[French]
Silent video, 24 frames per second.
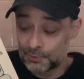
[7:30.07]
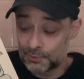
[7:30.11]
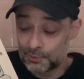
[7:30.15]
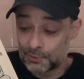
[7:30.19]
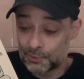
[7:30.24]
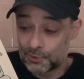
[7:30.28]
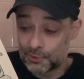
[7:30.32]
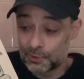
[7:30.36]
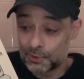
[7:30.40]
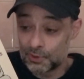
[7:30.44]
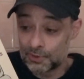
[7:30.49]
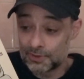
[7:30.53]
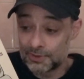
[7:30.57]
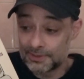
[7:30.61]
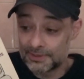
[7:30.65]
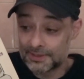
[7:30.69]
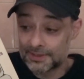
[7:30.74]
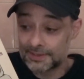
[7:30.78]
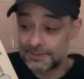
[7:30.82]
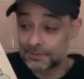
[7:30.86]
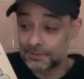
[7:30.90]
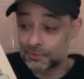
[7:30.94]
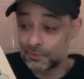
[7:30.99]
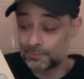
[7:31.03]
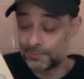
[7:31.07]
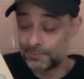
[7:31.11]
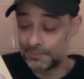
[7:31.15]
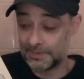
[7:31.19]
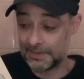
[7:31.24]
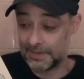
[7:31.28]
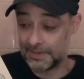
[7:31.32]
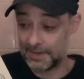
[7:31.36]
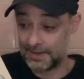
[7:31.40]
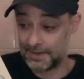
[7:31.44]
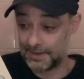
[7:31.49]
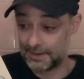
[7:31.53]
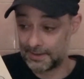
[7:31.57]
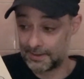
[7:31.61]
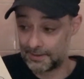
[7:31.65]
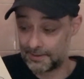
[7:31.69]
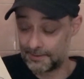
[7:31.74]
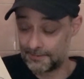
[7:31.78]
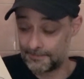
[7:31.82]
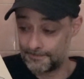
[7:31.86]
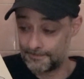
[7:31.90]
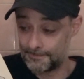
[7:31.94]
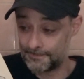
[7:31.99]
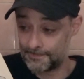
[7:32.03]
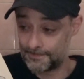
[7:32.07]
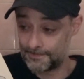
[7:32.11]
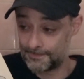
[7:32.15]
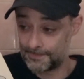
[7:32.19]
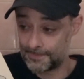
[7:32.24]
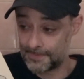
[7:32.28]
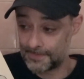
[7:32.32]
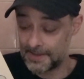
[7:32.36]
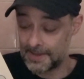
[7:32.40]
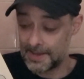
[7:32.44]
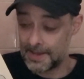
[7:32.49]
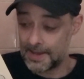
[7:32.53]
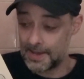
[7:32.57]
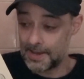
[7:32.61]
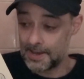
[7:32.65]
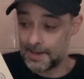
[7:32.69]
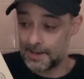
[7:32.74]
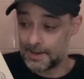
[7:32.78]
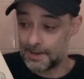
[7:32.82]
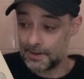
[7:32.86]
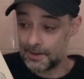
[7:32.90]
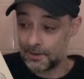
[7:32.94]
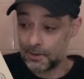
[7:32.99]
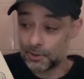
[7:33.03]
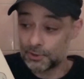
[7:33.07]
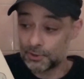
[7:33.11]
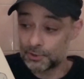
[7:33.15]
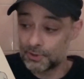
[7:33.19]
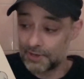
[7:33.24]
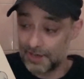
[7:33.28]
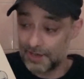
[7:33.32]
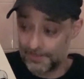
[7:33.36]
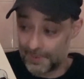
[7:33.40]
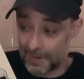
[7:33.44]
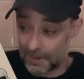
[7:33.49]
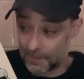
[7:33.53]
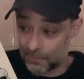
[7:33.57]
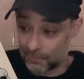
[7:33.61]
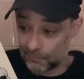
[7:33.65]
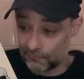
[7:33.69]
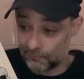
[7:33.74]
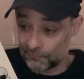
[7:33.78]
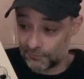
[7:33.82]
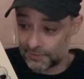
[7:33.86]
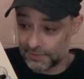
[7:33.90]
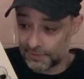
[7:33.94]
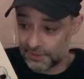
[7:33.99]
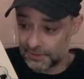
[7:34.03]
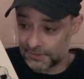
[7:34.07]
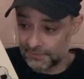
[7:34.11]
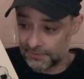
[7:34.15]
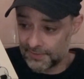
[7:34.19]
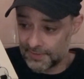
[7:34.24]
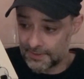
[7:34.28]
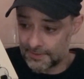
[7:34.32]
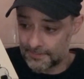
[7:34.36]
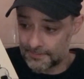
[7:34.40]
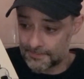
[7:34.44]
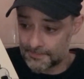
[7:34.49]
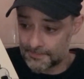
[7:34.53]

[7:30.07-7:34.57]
de colonisation pilaire. Lorsque la barbe fut achevée,